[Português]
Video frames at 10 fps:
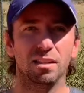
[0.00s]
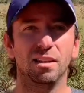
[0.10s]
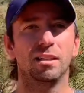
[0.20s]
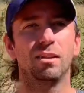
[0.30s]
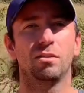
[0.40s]

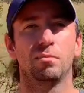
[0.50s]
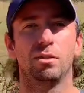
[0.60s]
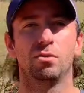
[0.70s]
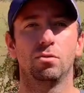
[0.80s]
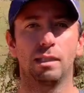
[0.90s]
que a outra
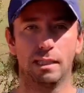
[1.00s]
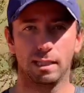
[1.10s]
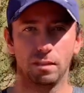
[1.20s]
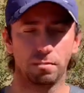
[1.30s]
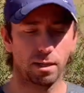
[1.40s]
pessoa
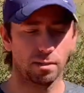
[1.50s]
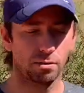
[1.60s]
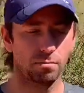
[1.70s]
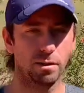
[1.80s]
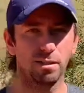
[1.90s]
ganhe
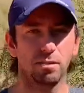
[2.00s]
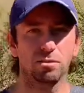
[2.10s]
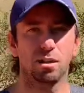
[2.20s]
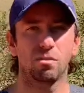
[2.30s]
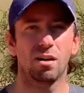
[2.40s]
espaço para dentro
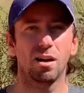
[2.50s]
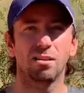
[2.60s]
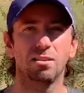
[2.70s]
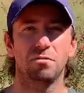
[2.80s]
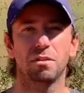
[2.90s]
da
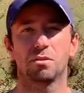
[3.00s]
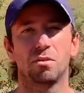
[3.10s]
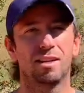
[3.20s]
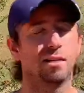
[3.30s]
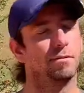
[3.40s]
quadra e te faça
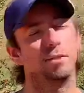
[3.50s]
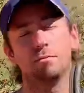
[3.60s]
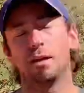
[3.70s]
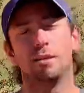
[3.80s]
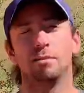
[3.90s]
correr cada vez
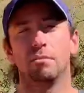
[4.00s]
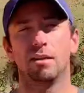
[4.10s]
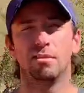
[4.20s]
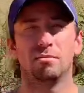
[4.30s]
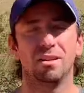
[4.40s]
mais e
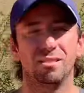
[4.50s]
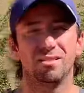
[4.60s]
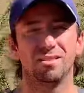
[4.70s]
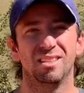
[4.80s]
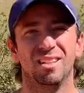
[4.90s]
mais e
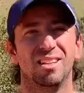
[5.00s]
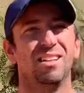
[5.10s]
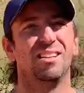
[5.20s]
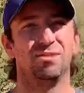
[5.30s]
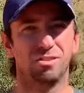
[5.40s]
mais
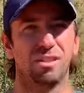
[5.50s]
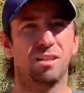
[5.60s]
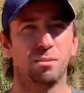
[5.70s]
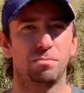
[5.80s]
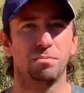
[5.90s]
e você
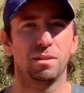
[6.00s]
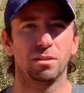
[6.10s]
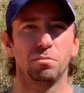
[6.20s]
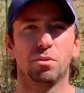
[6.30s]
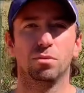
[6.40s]
acaba
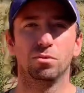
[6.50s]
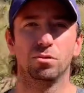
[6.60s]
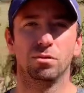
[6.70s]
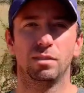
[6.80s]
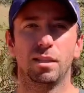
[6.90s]
perdendo ponto,
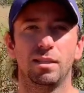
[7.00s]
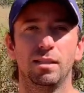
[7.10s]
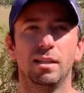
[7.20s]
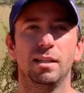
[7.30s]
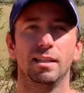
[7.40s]
tá?
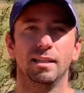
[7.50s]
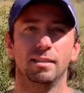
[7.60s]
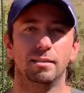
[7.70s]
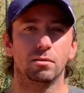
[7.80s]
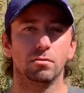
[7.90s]

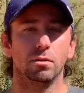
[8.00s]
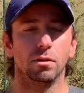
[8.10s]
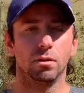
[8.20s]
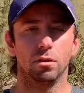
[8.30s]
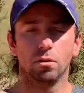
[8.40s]
Então,
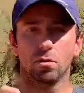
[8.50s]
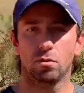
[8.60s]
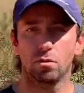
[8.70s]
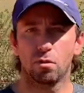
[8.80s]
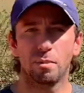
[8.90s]

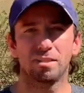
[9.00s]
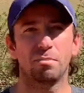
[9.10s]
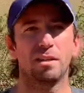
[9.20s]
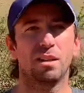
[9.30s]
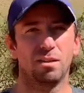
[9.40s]
comece a
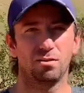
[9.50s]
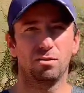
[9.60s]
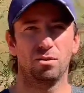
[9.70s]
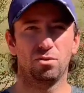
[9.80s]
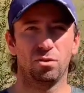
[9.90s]
aplicar isso nos
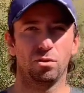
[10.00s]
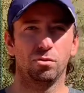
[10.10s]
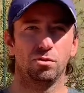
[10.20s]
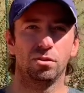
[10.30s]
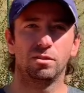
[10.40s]
seus
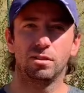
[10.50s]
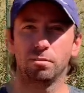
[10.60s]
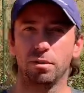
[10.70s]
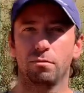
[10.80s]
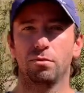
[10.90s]
jogos.
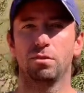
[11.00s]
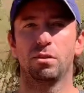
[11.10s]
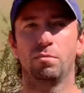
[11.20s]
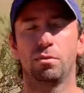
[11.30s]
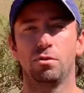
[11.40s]
Sempre que você
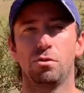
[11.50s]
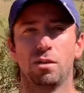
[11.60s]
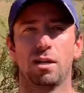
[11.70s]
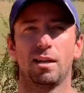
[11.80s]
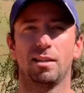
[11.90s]
se
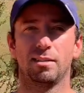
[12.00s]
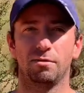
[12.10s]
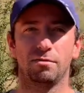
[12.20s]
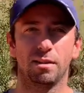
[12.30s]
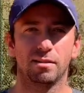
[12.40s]
posicionar na
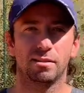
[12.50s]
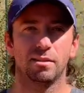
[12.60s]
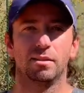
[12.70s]
defesa,